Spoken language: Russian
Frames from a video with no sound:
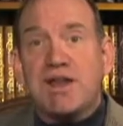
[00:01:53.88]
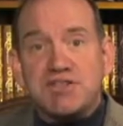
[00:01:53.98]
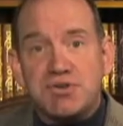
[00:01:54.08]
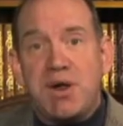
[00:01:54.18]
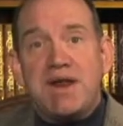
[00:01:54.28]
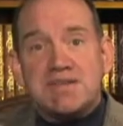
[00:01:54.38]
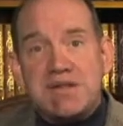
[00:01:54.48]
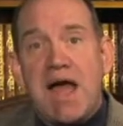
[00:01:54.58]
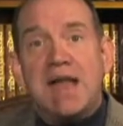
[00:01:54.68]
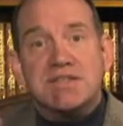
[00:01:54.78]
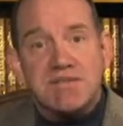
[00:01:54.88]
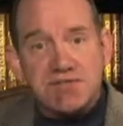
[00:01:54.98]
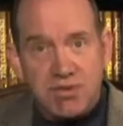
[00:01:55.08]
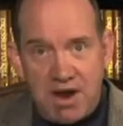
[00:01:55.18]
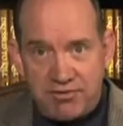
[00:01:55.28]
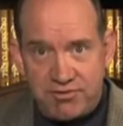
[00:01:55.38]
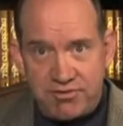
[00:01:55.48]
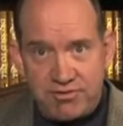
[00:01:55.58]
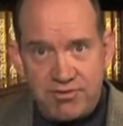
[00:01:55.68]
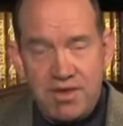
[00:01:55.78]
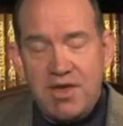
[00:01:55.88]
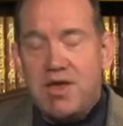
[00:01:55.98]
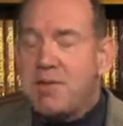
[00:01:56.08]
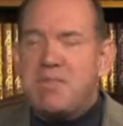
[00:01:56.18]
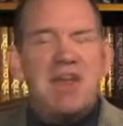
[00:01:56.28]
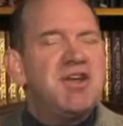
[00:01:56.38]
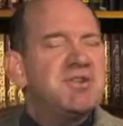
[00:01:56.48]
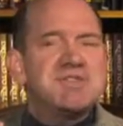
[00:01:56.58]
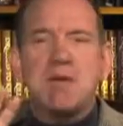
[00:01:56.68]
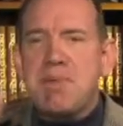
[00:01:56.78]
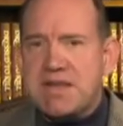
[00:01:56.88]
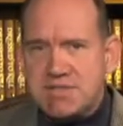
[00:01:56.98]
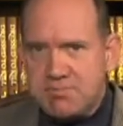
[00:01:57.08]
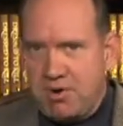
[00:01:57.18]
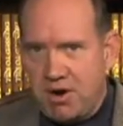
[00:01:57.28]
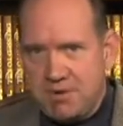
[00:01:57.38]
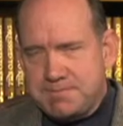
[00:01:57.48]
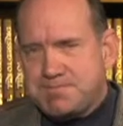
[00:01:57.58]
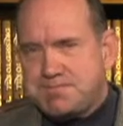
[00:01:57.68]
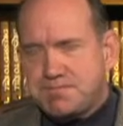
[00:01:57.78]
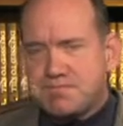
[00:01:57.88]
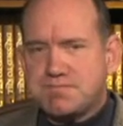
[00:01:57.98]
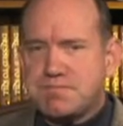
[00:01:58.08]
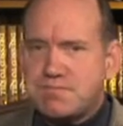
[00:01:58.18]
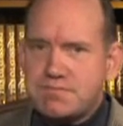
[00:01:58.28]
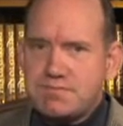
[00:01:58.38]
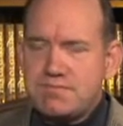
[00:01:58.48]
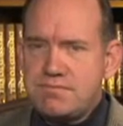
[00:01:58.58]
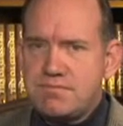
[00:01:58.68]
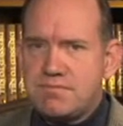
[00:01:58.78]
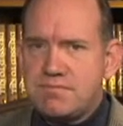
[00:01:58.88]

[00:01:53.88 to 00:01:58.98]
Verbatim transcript: И вот самое изумительное — сокровища таких размеров